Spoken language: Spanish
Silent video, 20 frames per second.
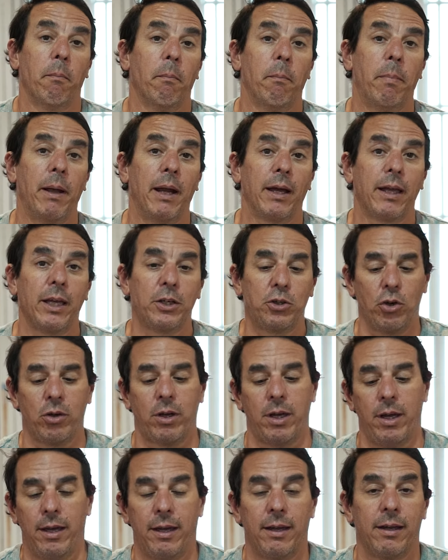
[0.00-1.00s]
Para aquellos
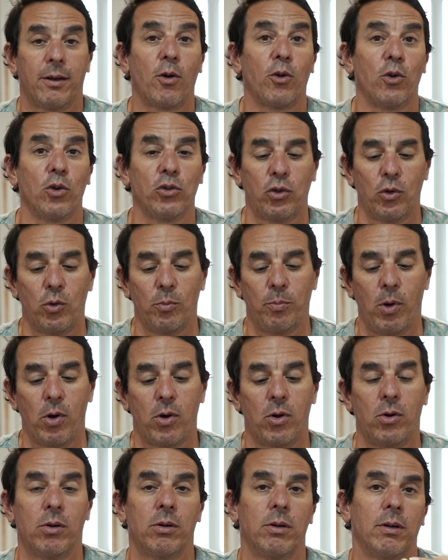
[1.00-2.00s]
que conocen un
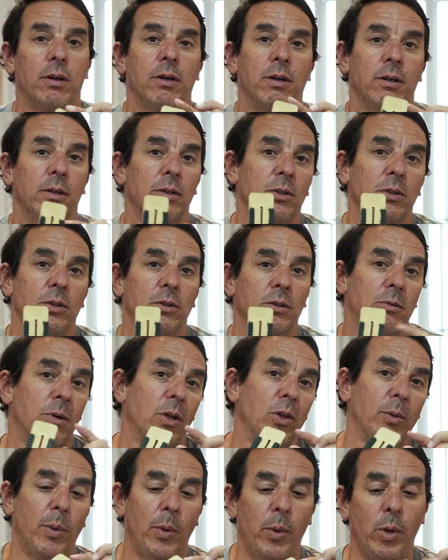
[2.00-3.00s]
poco,
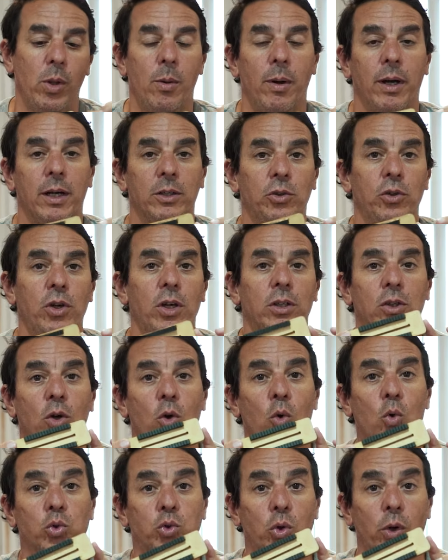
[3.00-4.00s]
cuando me voy de
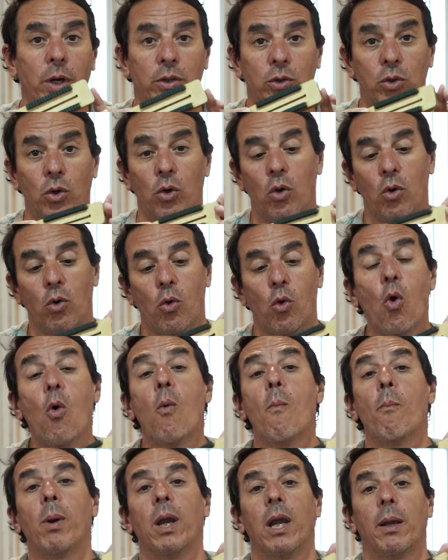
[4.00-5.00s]
vacaciones uso esto.
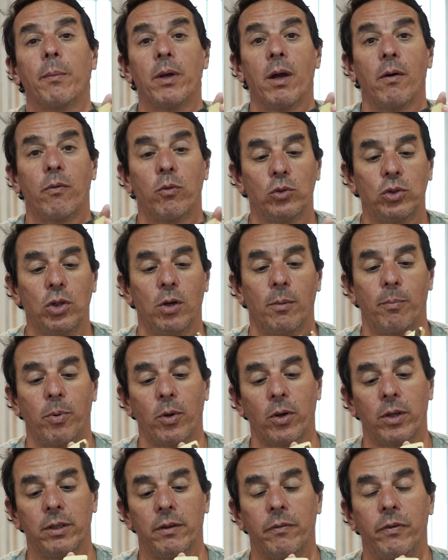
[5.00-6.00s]
Cumple la misma función
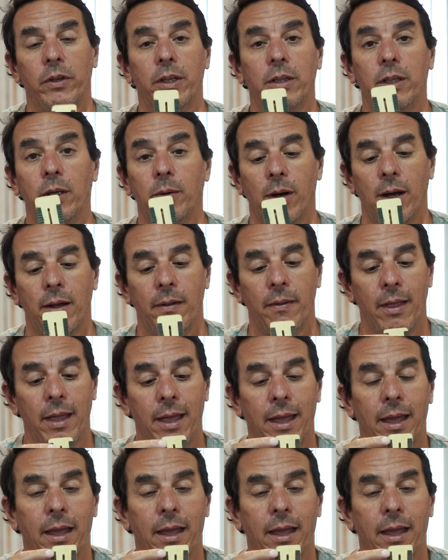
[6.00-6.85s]
porque en definitiva